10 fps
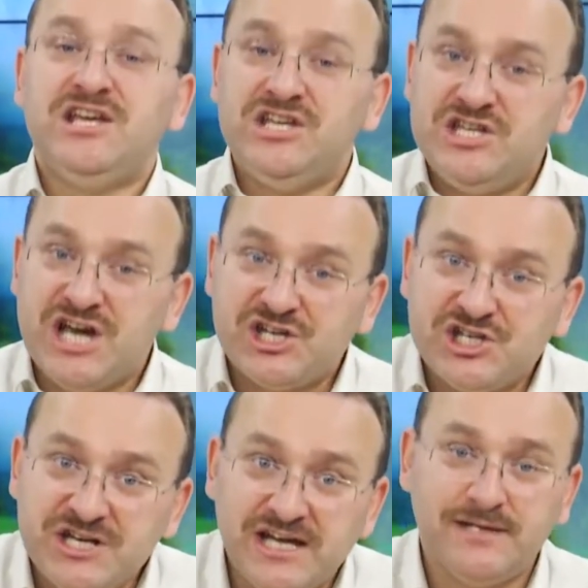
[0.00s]

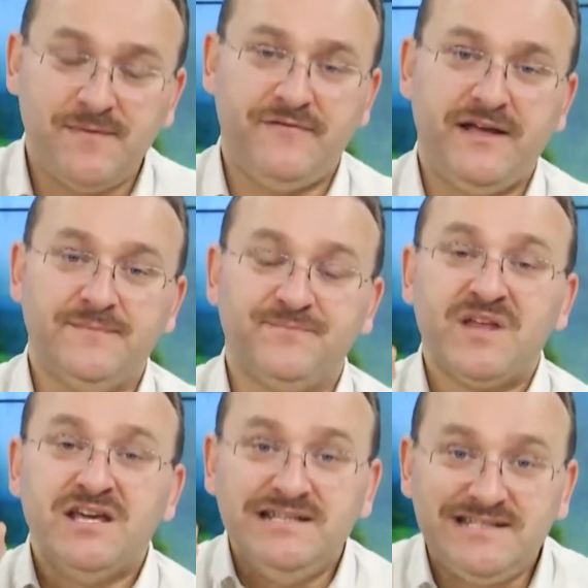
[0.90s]
yaşayalım efendim.
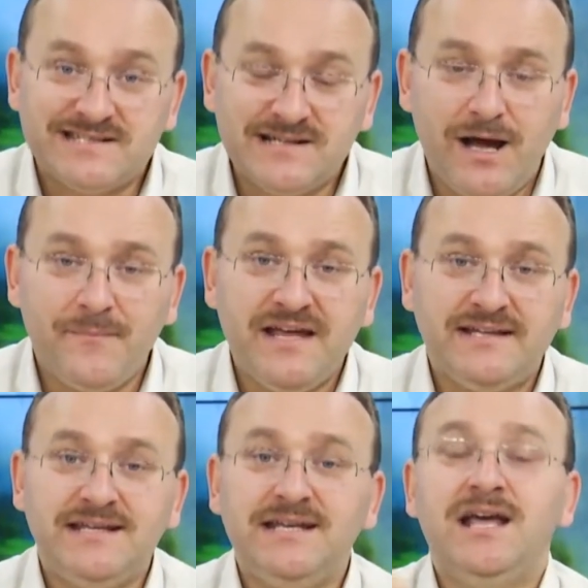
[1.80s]

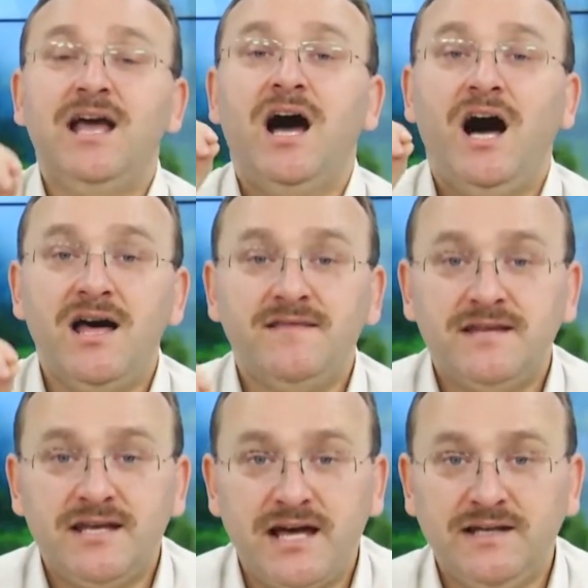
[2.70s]
İslamiyeti
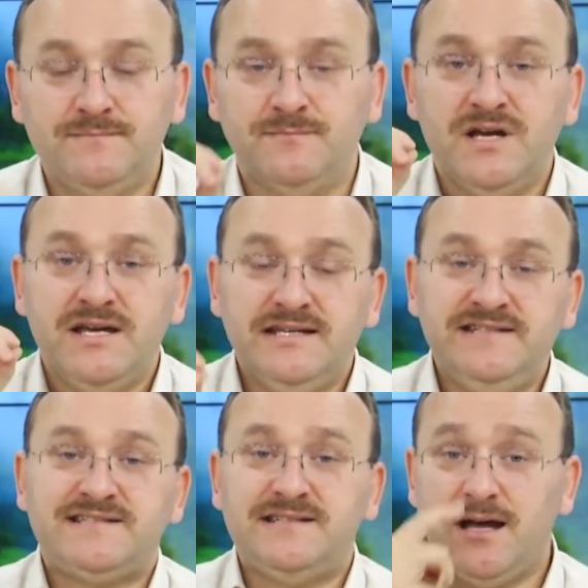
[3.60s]
anlayalım.
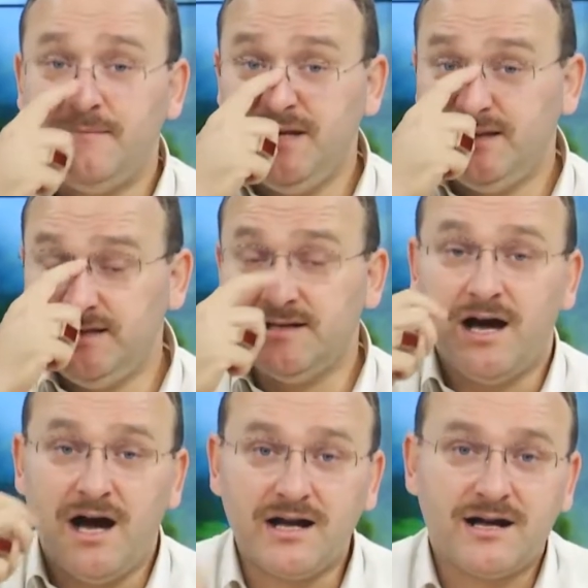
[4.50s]
İslamiyetin
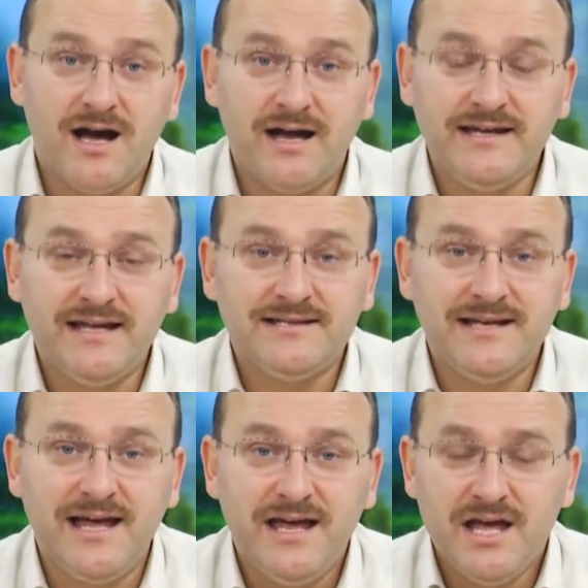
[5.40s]

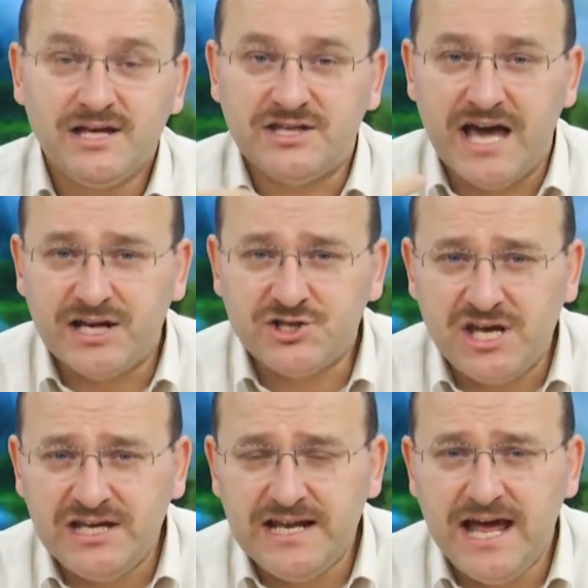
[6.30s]
hakkaniyetine,
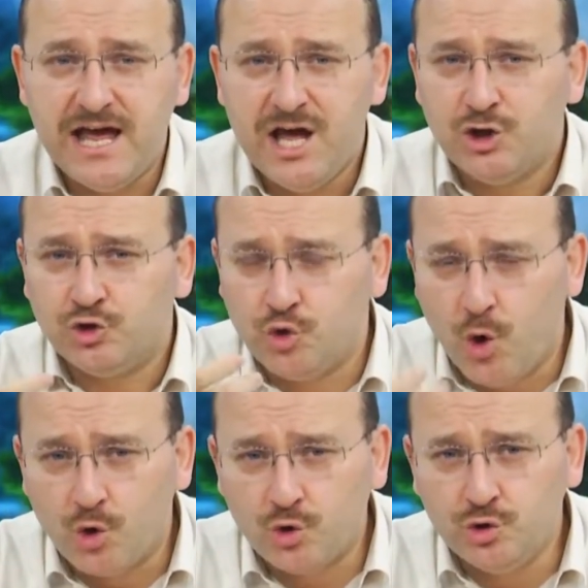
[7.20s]
gerçeğine,
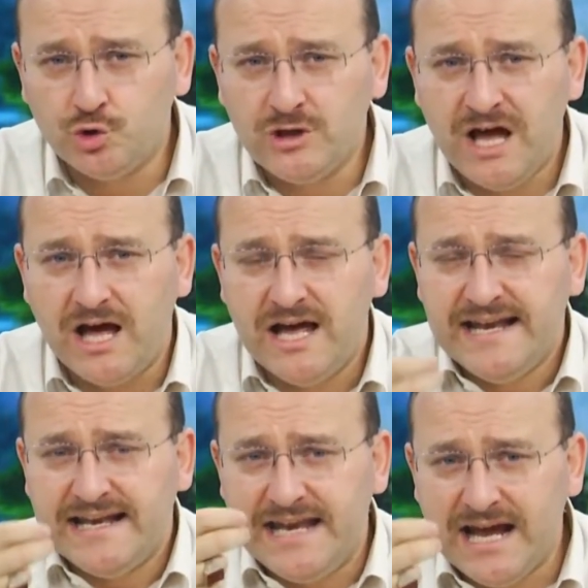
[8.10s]
doğruluğuna
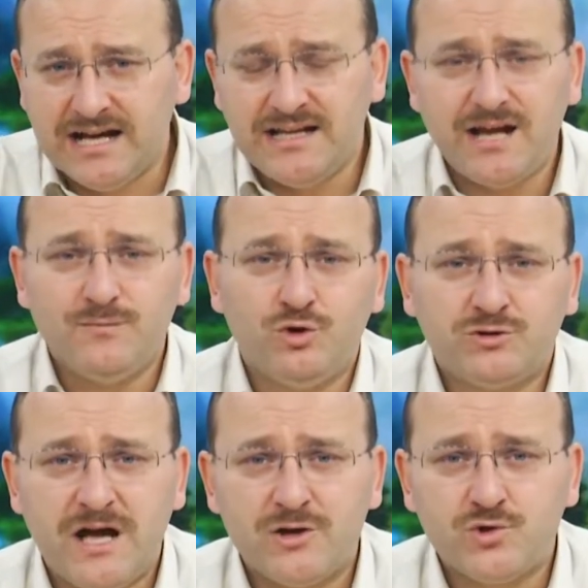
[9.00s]
ne kadar
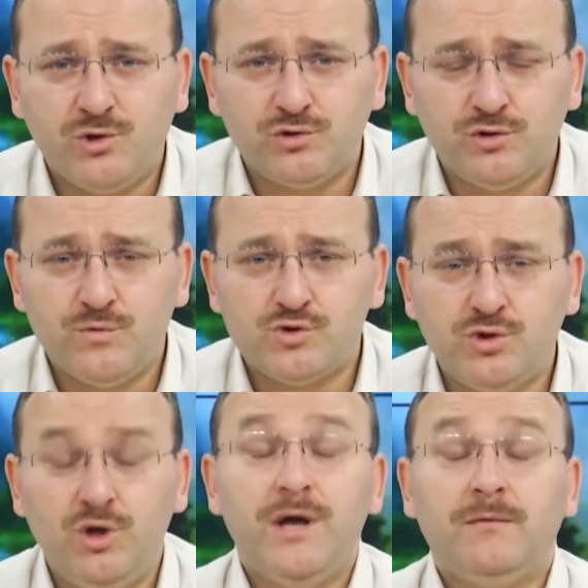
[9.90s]
muhtaç
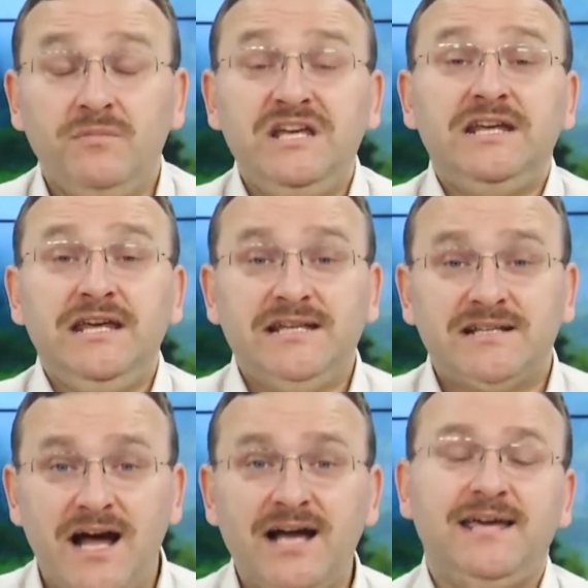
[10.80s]
olduğumuzu bir
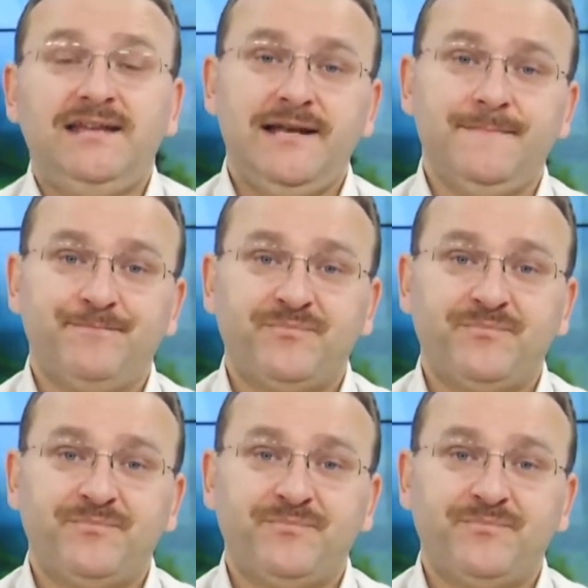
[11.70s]
idrak edelim